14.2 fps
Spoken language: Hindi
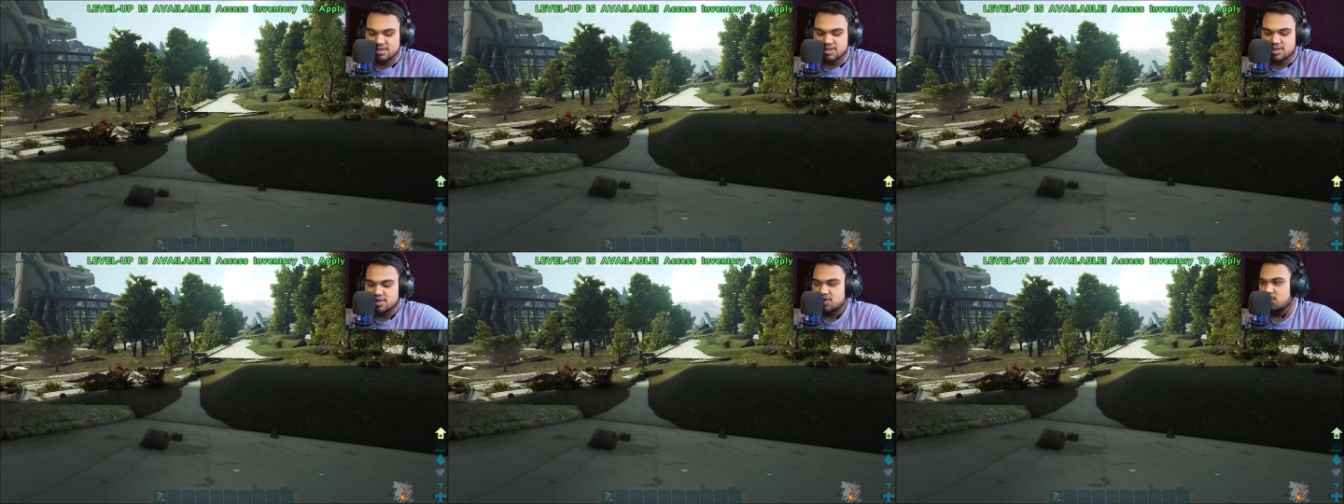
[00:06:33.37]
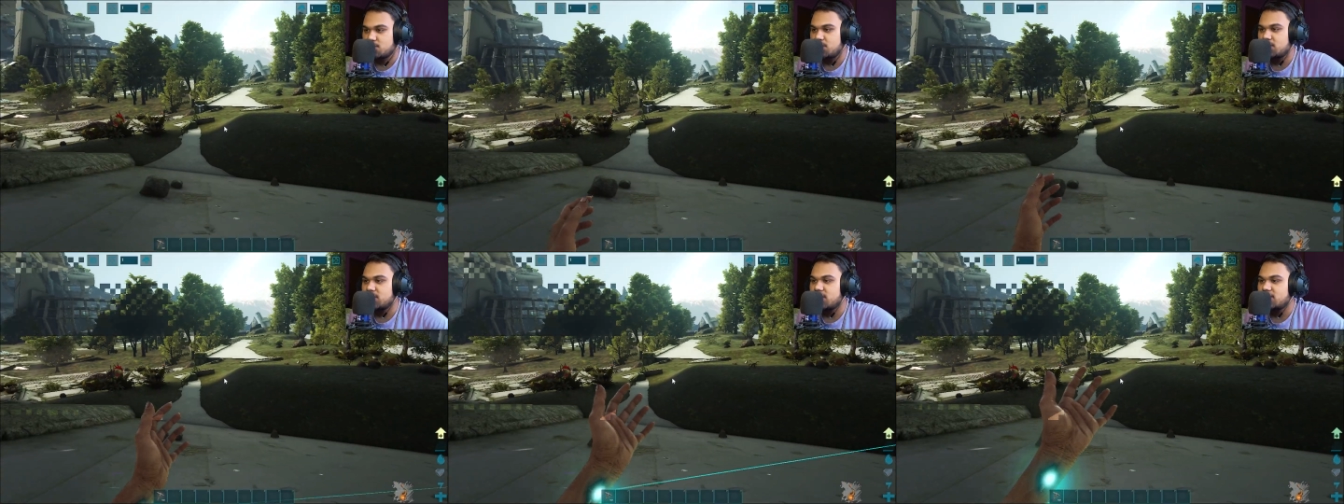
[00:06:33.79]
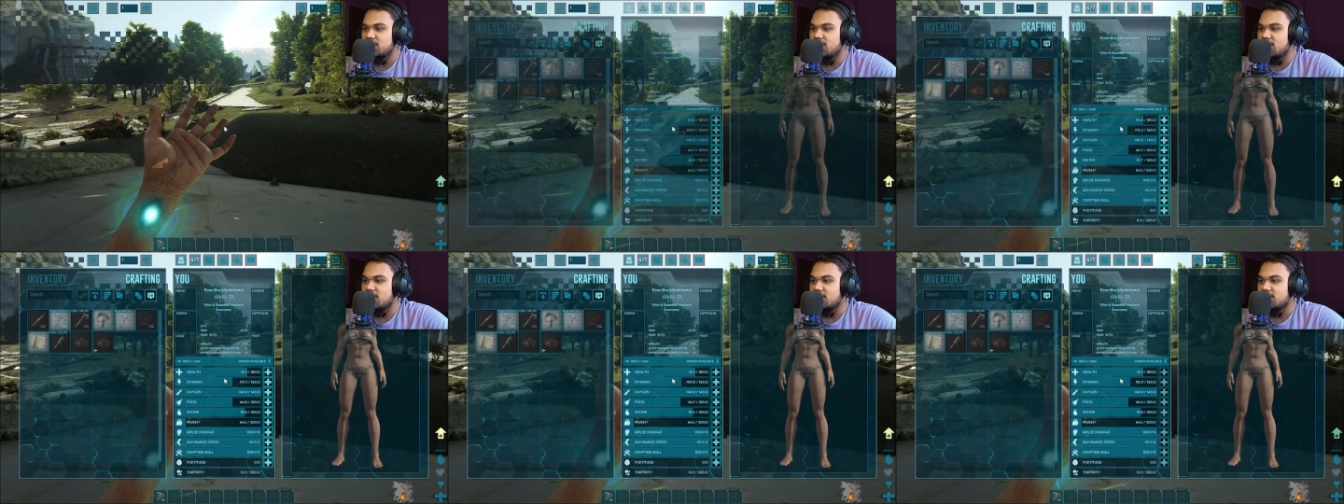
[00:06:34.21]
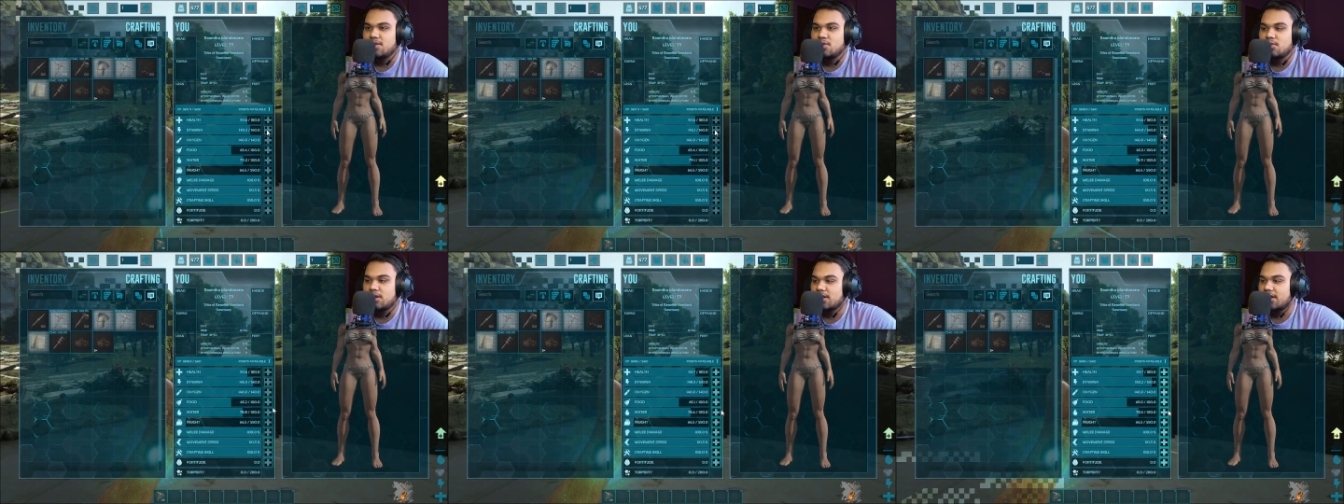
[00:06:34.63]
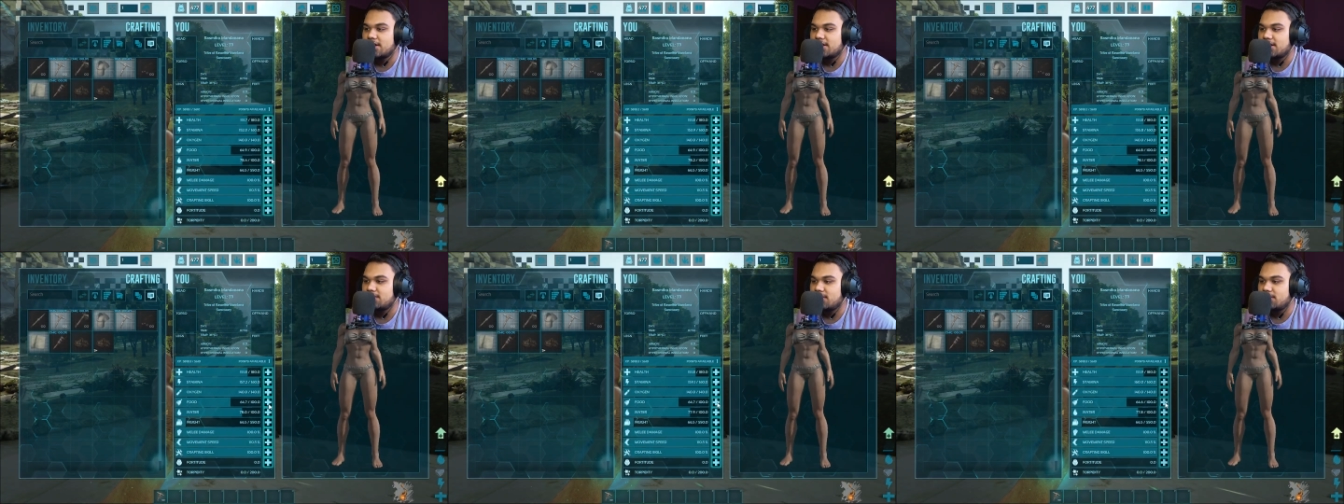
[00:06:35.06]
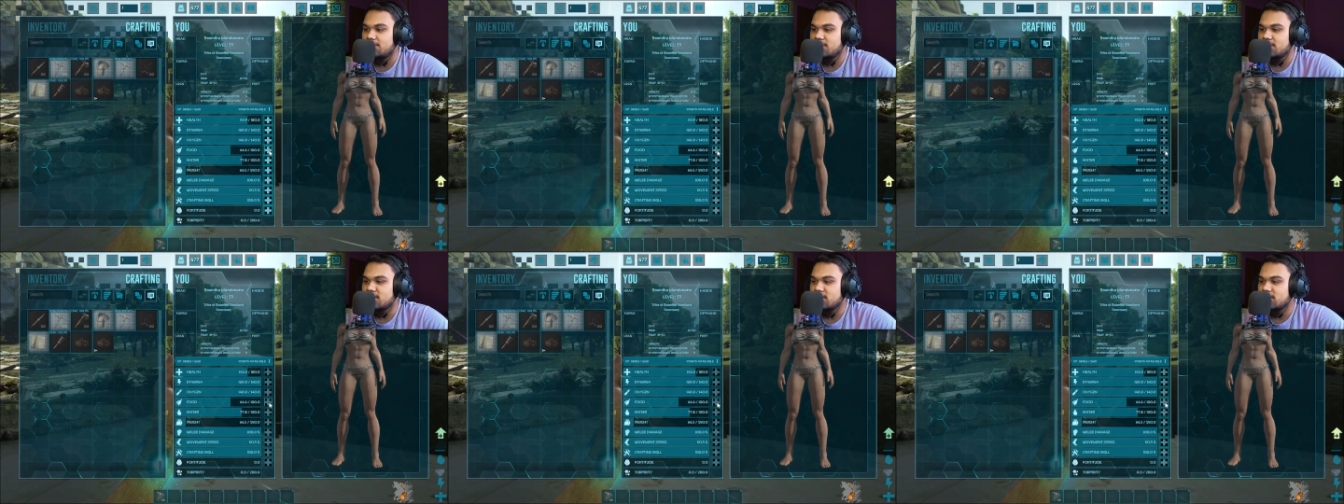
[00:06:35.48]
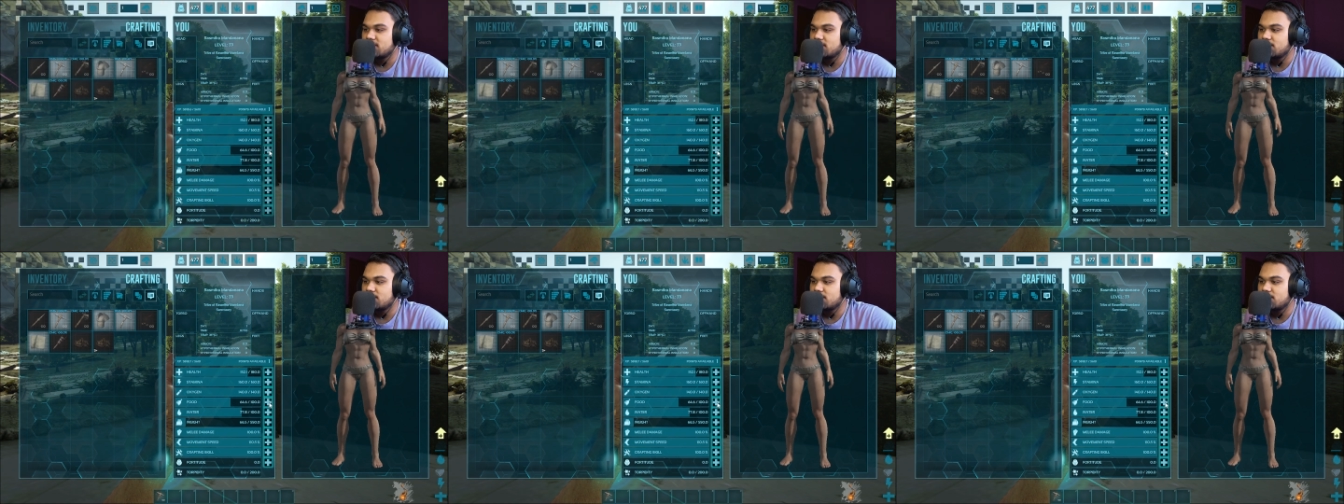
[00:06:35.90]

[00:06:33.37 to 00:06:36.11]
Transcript: अच्छे अच्छे मिल जाती है आ गए भाई फिर से